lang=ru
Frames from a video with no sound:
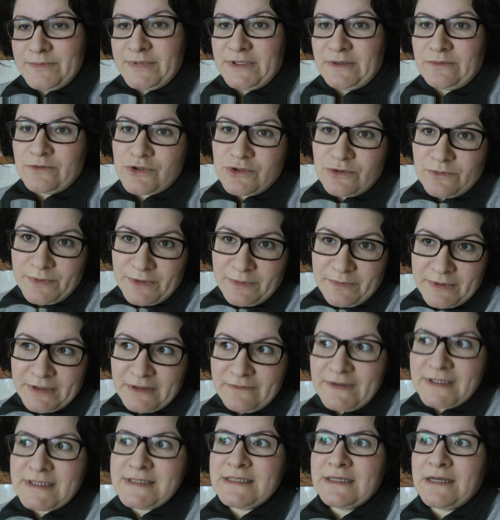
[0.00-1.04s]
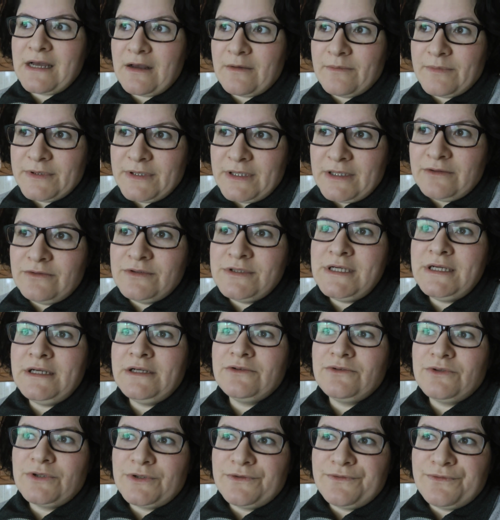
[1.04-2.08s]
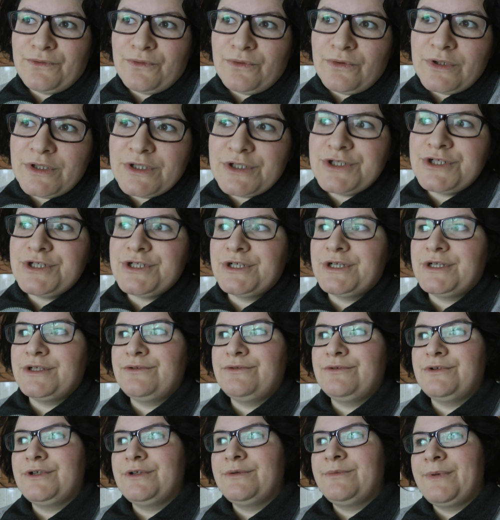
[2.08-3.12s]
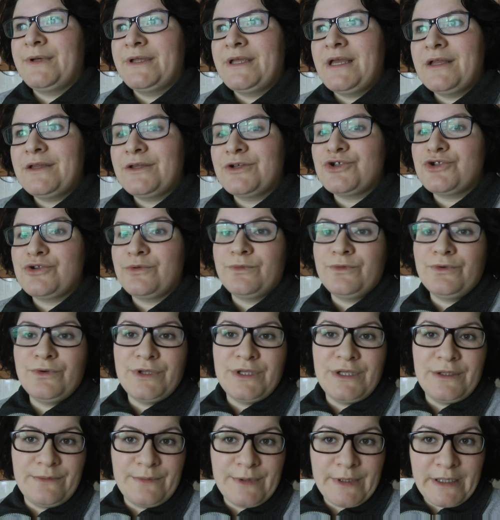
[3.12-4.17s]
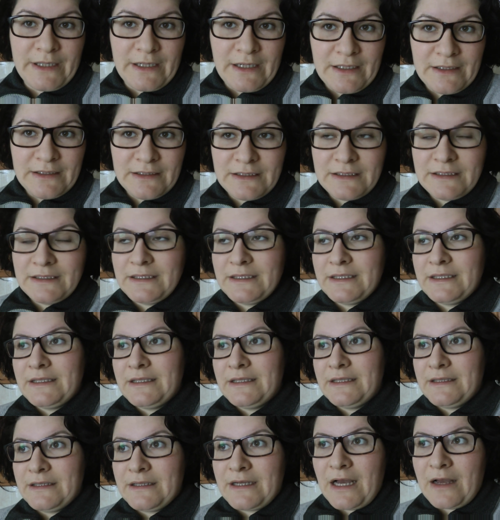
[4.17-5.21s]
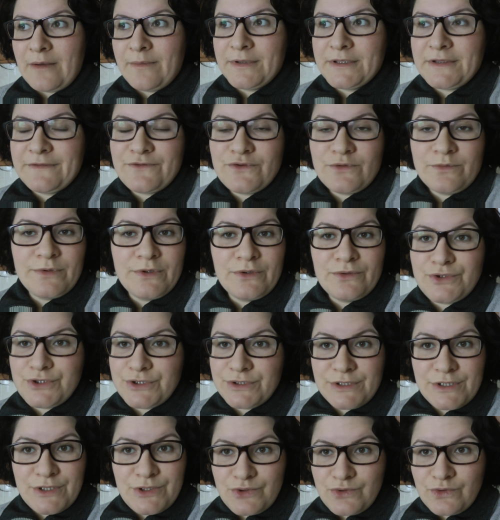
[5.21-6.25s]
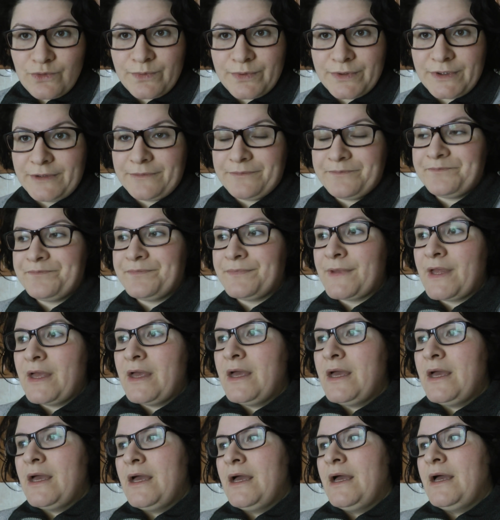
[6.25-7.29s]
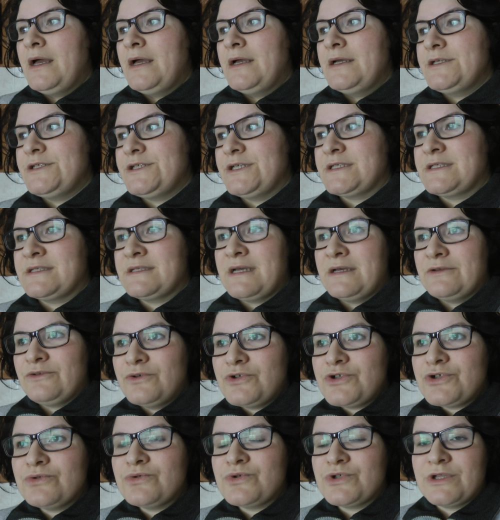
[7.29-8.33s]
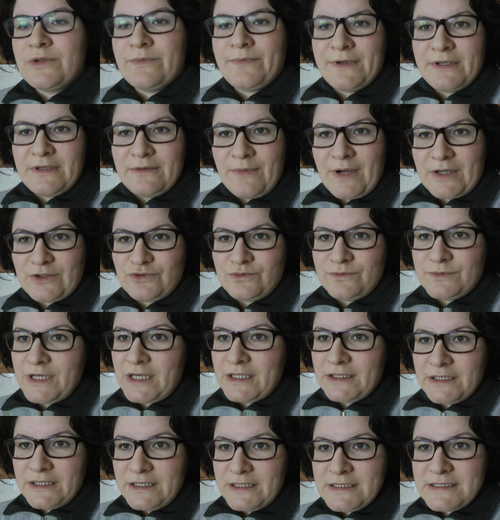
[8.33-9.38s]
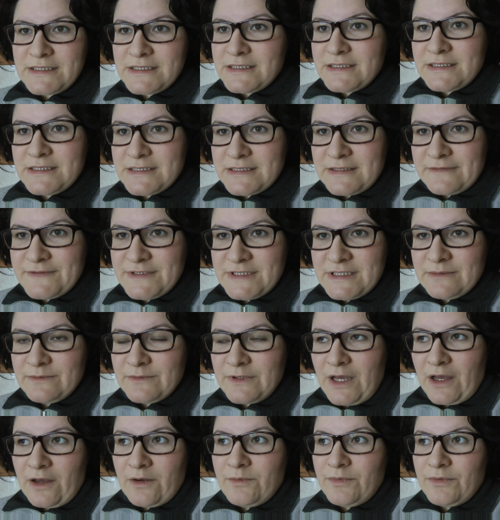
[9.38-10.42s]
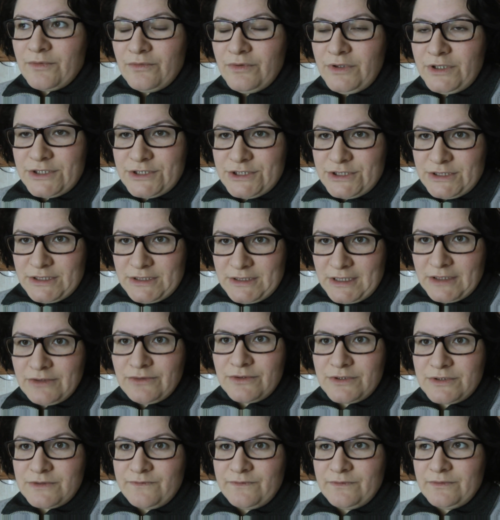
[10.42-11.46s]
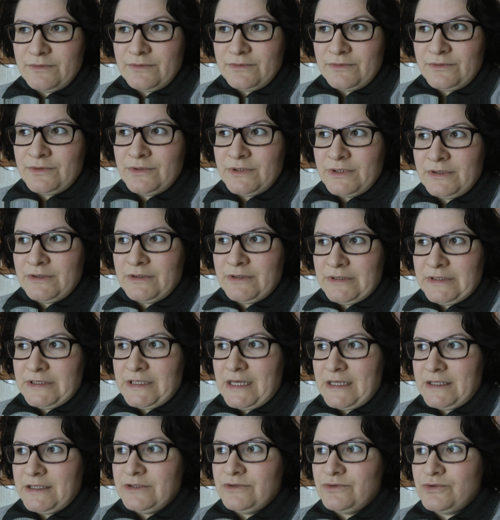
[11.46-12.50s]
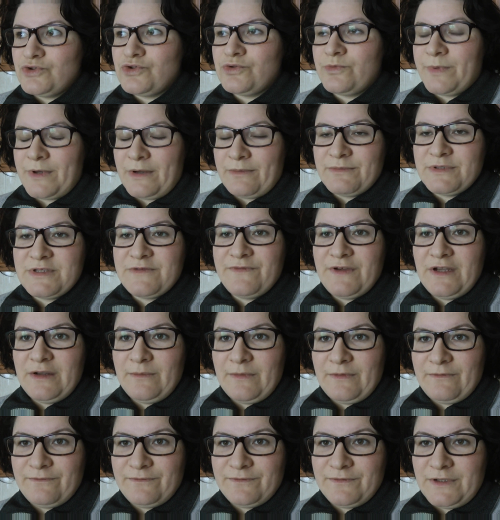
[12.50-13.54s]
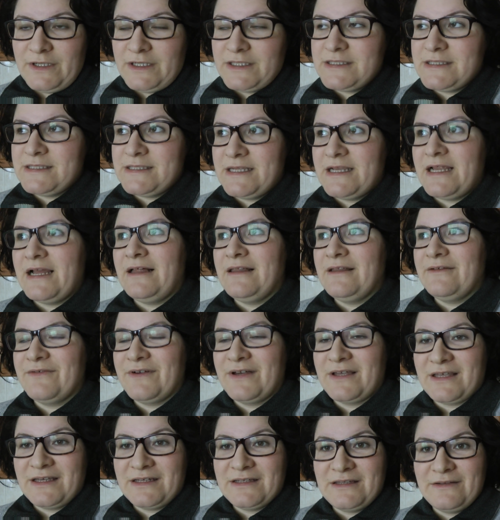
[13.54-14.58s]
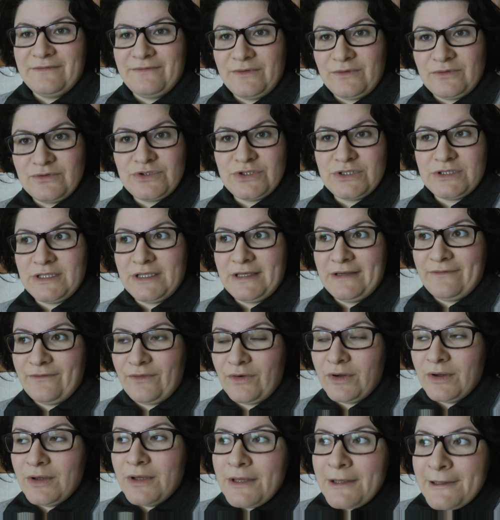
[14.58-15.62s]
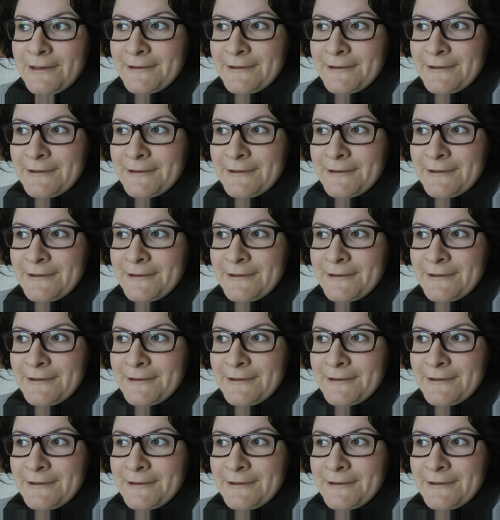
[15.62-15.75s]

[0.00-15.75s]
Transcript: потому что он преподавался как бы для людей, которые в колледже, которые, понятно, что многие иммигранты, и как бы это все было очень доступно. Сейчас э, тоже нужно понимать, у меня английский не совсем как бы уличный, да, то есть э, э, я не то, что прям с фильмов или с сериалов каких-то выучила его.